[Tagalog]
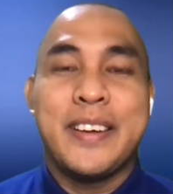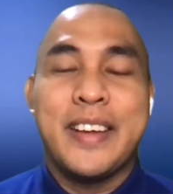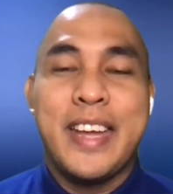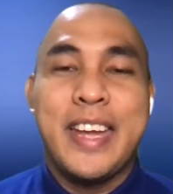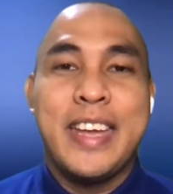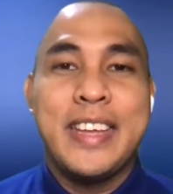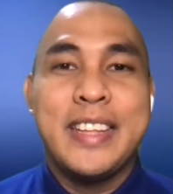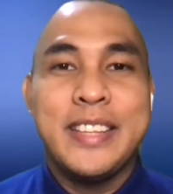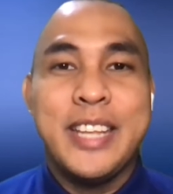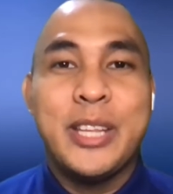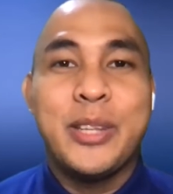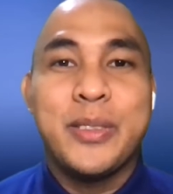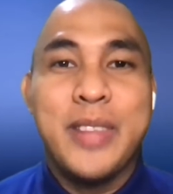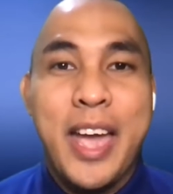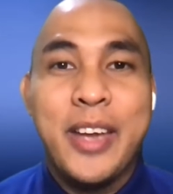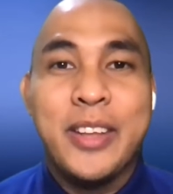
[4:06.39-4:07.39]
Okay?
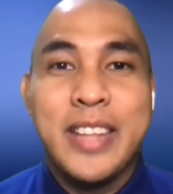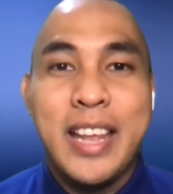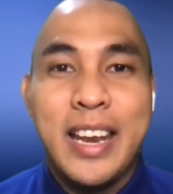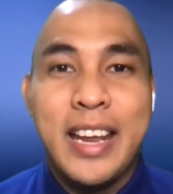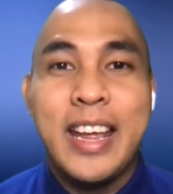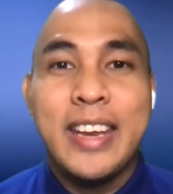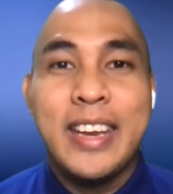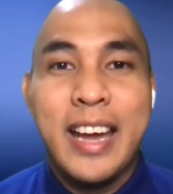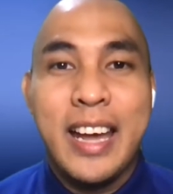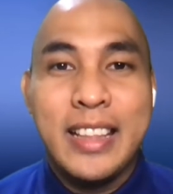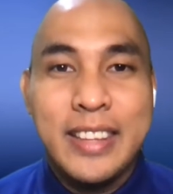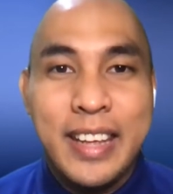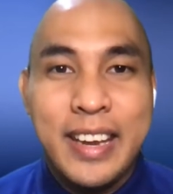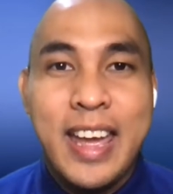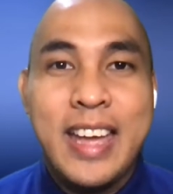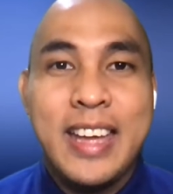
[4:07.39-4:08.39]
Dito tayo talaga
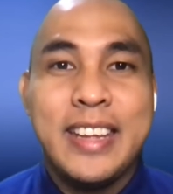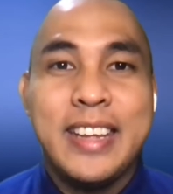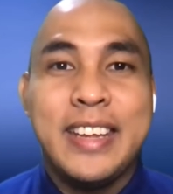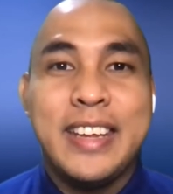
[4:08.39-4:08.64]
nakatira